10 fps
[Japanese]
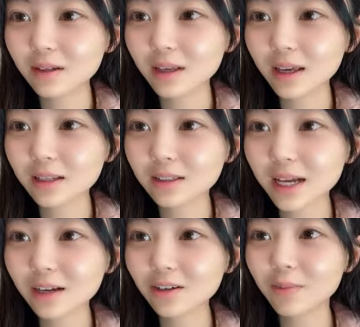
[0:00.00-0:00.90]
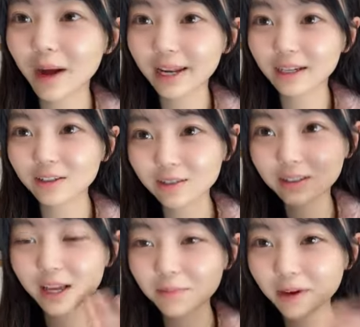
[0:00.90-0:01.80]
げんさん、くまありがとうご
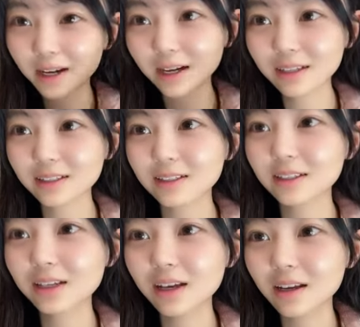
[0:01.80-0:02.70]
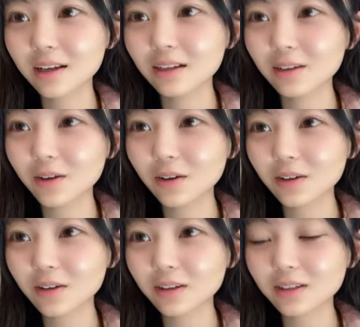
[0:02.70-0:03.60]
ざいます。とよ
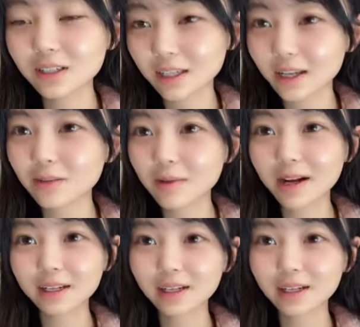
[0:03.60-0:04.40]
のくにゃさん、だるまあり